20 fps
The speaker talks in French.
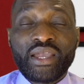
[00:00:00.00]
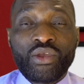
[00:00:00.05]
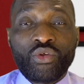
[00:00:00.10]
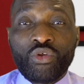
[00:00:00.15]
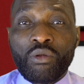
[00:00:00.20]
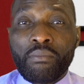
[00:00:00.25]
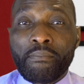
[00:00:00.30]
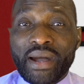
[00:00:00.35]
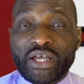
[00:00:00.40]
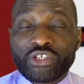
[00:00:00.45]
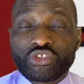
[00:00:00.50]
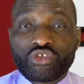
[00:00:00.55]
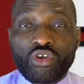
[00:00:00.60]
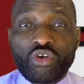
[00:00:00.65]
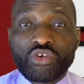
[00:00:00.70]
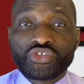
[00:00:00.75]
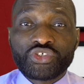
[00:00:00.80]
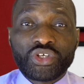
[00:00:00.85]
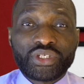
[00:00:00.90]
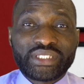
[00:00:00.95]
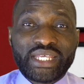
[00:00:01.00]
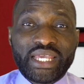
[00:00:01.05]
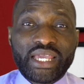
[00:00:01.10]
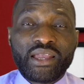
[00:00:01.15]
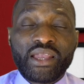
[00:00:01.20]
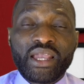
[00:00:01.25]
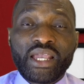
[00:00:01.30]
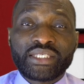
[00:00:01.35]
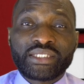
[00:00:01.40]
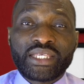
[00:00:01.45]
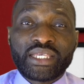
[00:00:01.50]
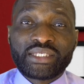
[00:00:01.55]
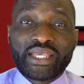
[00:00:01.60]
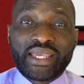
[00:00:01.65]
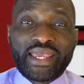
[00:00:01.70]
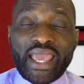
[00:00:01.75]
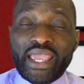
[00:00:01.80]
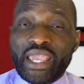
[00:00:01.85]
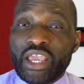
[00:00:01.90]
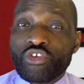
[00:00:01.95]
Le mensonge, c'est,
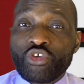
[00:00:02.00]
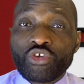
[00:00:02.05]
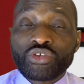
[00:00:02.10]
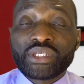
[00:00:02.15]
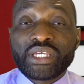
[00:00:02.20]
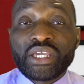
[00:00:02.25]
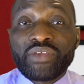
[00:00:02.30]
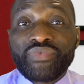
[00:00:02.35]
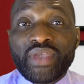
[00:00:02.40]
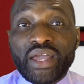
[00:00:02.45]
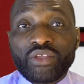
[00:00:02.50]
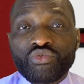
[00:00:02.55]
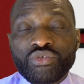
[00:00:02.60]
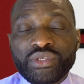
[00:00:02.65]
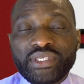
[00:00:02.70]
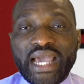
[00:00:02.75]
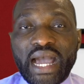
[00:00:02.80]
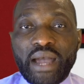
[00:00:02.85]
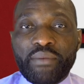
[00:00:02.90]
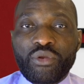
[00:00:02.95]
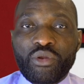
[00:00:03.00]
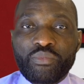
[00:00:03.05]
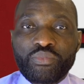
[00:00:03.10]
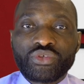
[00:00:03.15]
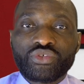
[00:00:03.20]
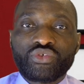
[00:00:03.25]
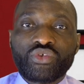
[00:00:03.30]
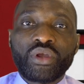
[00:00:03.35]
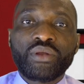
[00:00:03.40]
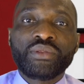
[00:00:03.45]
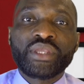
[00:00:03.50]
c'est, quelque chose qui vient du diable, puisque